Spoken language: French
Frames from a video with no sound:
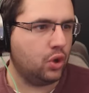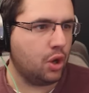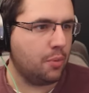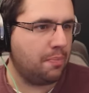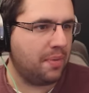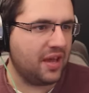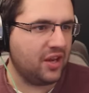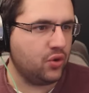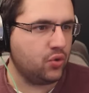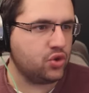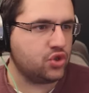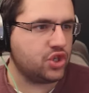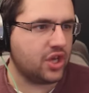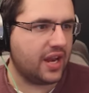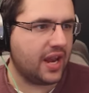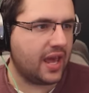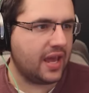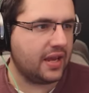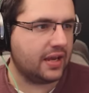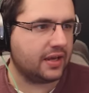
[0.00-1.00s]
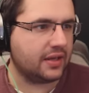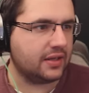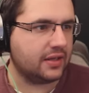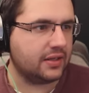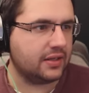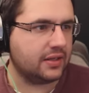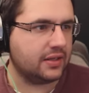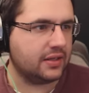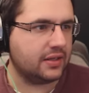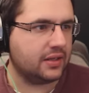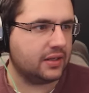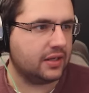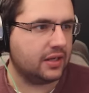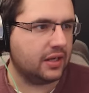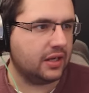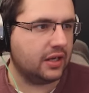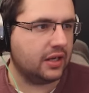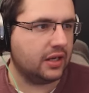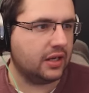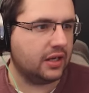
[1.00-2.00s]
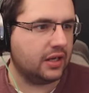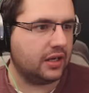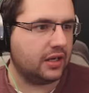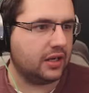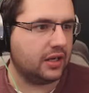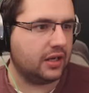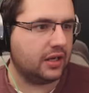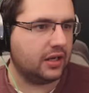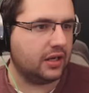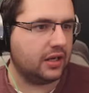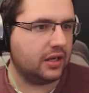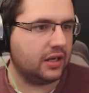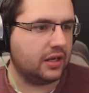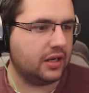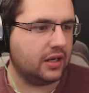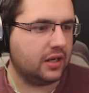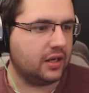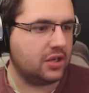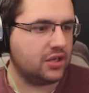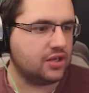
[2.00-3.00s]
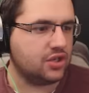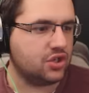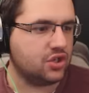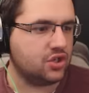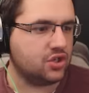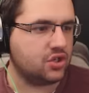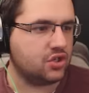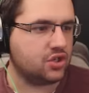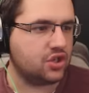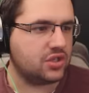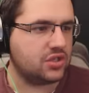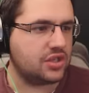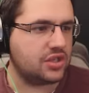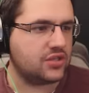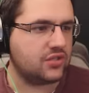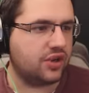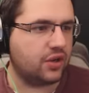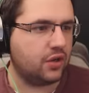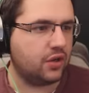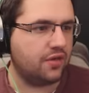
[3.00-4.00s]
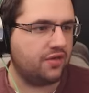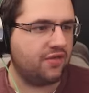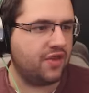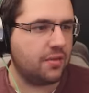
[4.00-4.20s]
Le panneau solaire. je, ça, ça se fait avec le